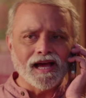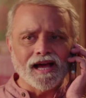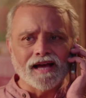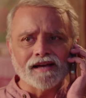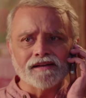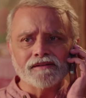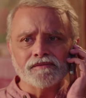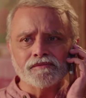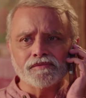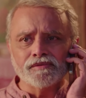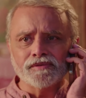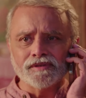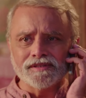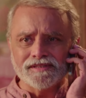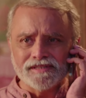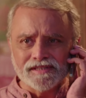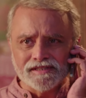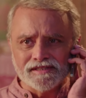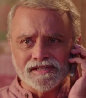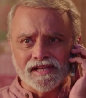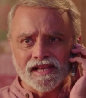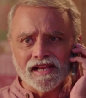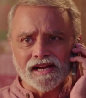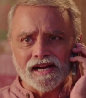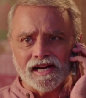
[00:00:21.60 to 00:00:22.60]
अगं तुझ्या
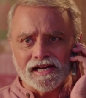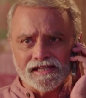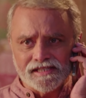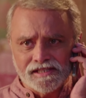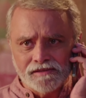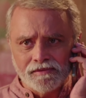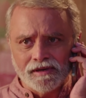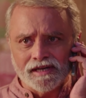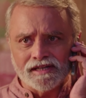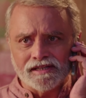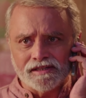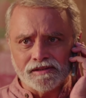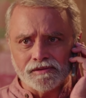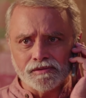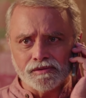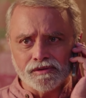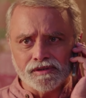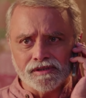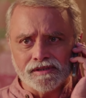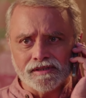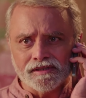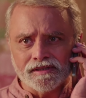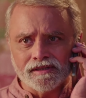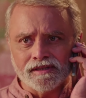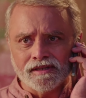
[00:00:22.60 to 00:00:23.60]
जीजीला काळजी वाटते
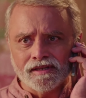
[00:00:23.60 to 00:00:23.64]
तुझी